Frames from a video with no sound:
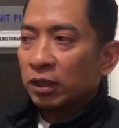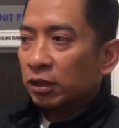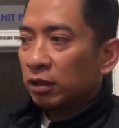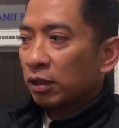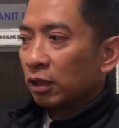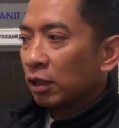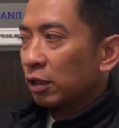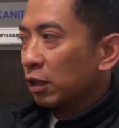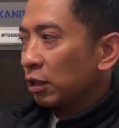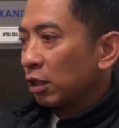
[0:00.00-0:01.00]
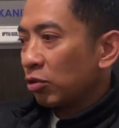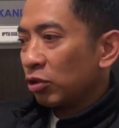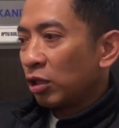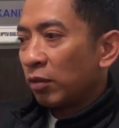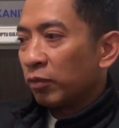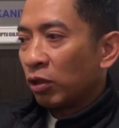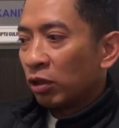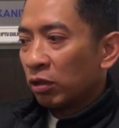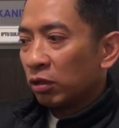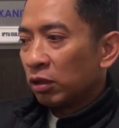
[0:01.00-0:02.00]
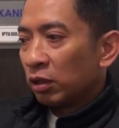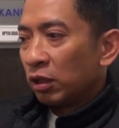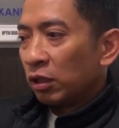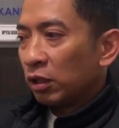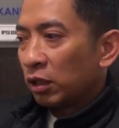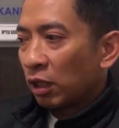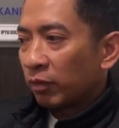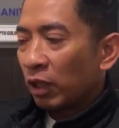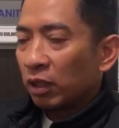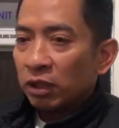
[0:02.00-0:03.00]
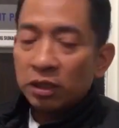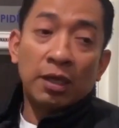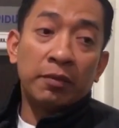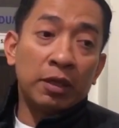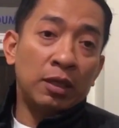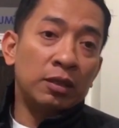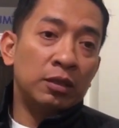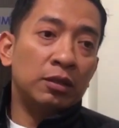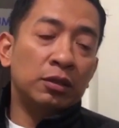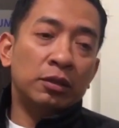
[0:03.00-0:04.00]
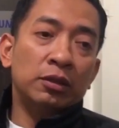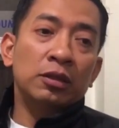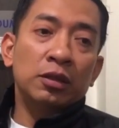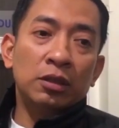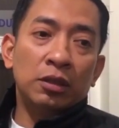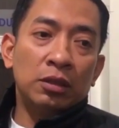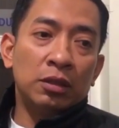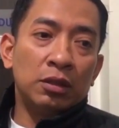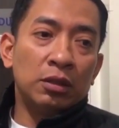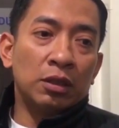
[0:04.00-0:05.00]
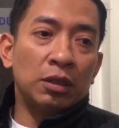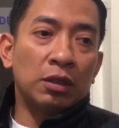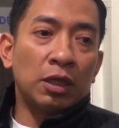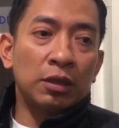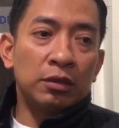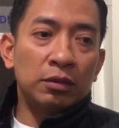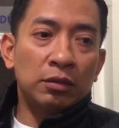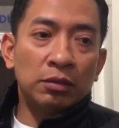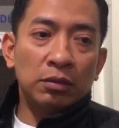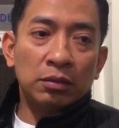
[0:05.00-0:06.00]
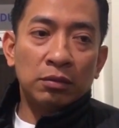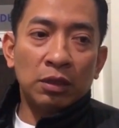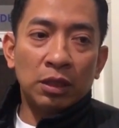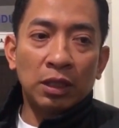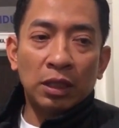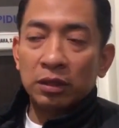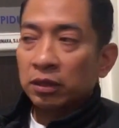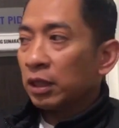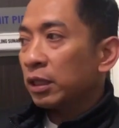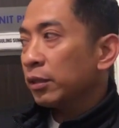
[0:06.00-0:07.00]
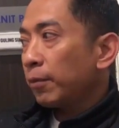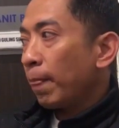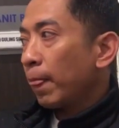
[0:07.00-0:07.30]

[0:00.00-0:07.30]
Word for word: ya, terkait dengan kasus Jambon dalam hal ini sama tentang meledaknya